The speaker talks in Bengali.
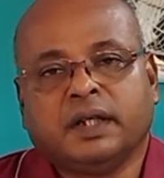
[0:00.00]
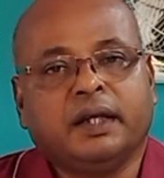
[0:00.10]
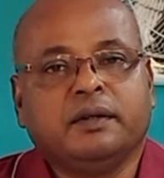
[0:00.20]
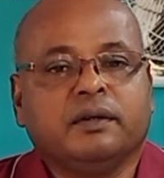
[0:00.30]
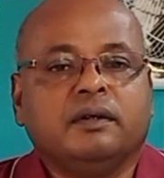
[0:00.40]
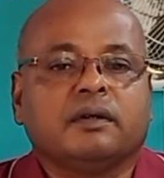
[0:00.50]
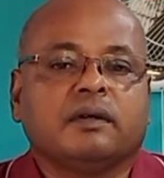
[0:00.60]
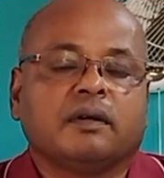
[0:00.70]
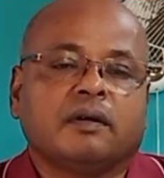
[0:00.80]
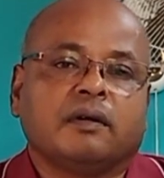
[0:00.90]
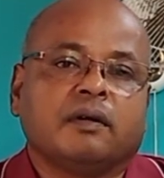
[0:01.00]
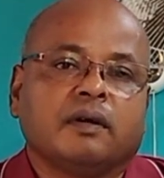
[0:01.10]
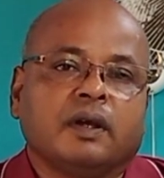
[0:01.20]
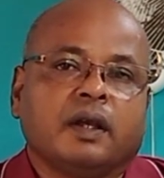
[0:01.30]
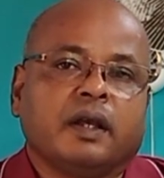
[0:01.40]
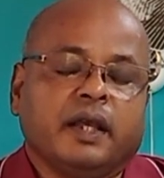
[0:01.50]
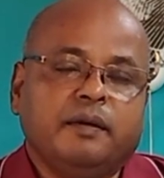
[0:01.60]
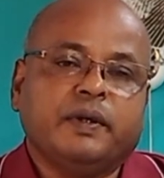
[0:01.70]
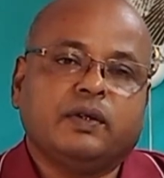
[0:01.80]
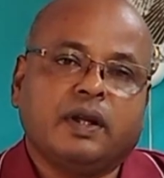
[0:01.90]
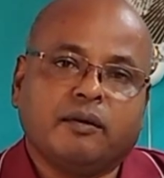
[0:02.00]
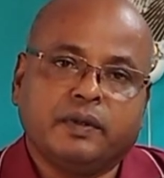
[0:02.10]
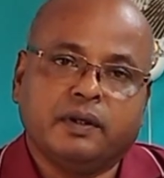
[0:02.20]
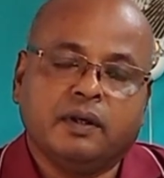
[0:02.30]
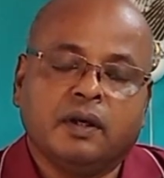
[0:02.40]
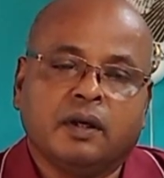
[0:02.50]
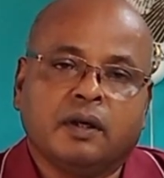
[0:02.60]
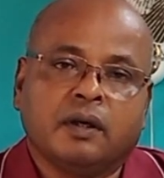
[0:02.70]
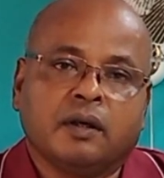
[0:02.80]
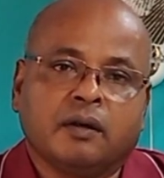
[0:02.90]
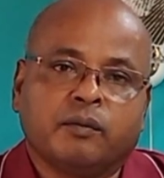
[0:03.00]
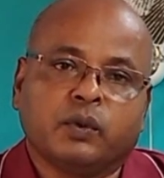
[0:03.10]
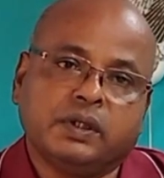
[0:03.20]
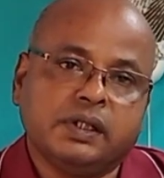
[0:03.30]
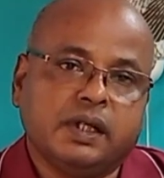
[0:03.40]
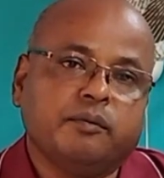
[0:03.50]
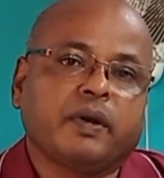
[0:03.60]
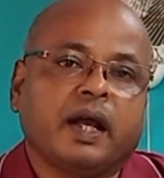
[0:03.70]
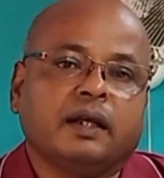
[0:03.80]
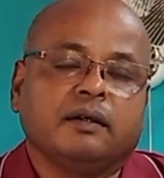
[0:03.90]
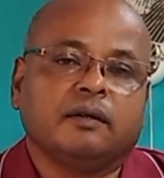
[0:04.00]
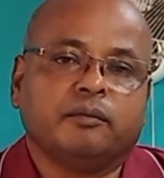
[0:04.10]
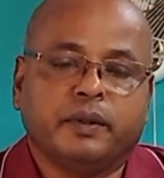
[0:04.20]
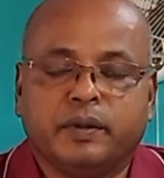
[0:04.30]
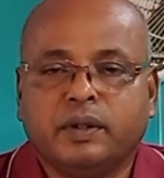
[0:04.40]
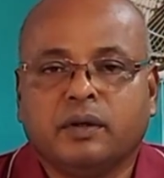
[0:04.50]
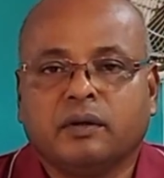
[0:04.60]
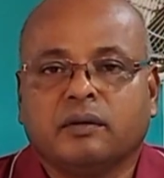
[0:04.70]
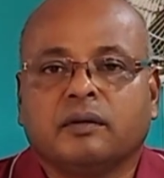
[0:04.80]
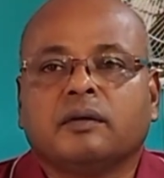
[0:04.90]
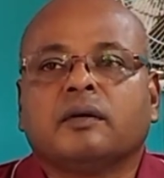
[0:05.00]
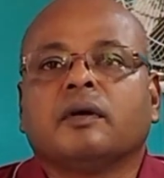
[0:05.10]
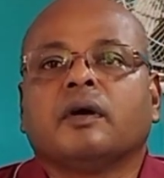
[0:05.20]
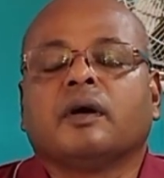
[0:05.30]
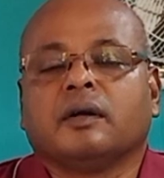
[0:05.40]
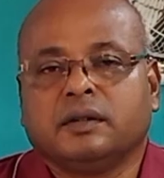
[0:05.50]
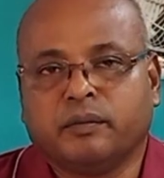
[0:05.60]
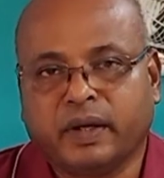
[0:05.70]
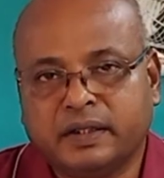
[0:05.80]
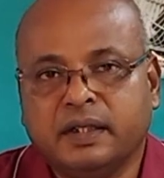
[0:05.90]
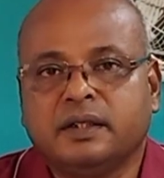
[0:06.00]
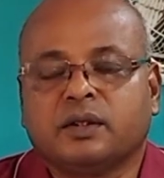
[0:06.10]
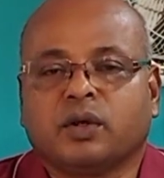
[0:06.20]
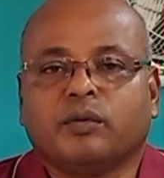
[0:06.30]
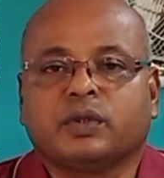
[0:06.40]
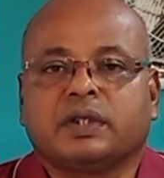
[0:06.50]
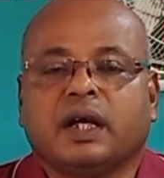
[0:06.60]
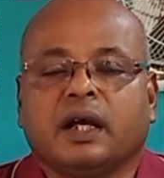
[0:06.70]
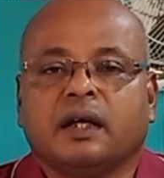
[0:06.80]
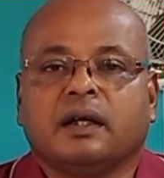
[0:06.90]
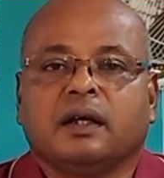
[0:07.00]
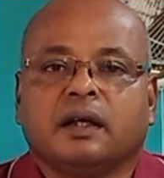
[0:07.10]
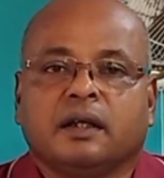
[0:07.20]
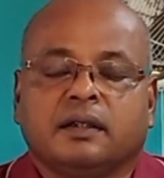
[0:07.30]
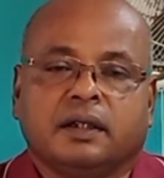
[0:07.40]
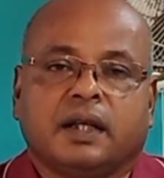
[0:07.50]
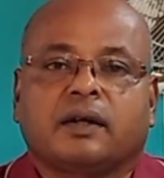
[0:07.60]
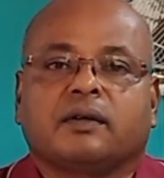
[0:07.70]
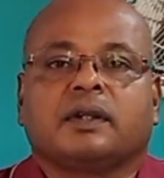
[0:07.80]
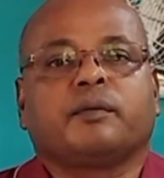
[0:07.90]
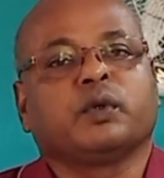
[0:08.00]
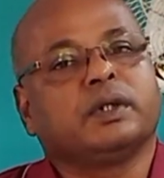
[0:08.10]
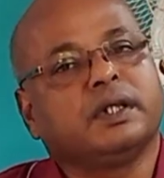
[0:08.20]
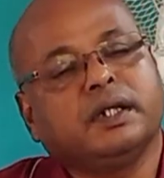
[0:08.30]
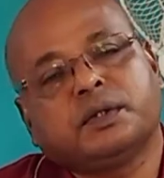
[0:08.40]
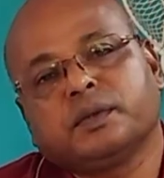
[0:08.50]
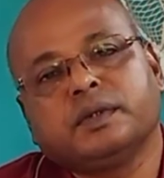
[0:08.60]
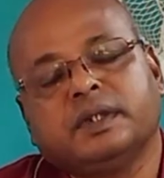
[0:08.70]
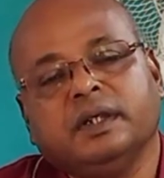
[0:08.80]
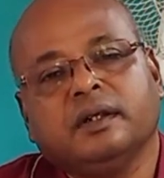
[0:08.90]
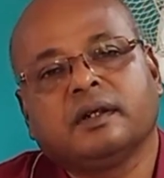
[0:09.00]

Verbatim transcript: যাই হোক এর ভেতরে আমি প্রতিদিন প্রায় বিভিন্ন যে মাছের যে সমস্যা সেটার কথা প্রতিদিন শুনছি